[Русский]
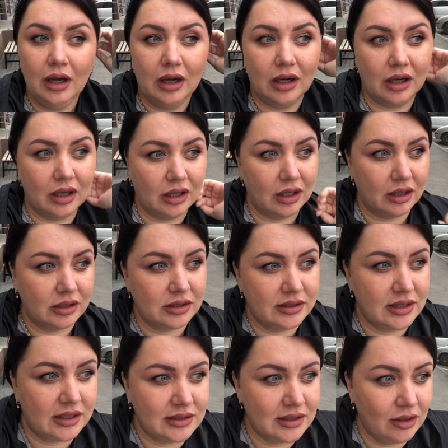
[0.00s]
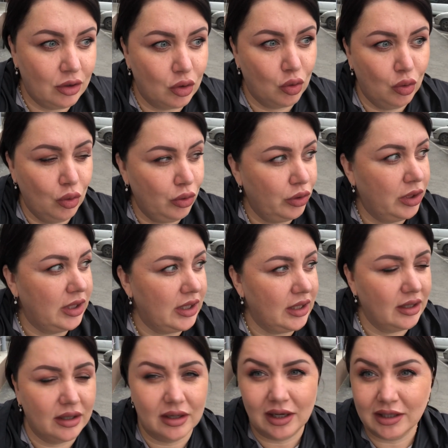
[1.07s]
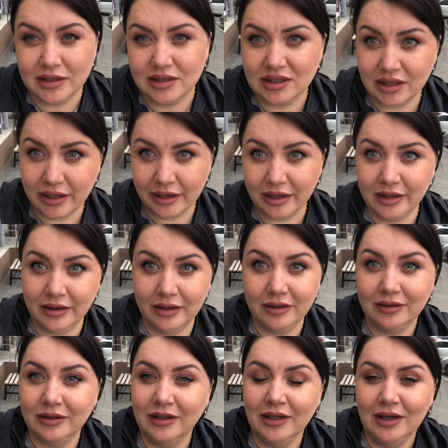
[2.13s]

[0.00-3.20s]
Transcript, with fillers: А, заказала куртки от Зарины.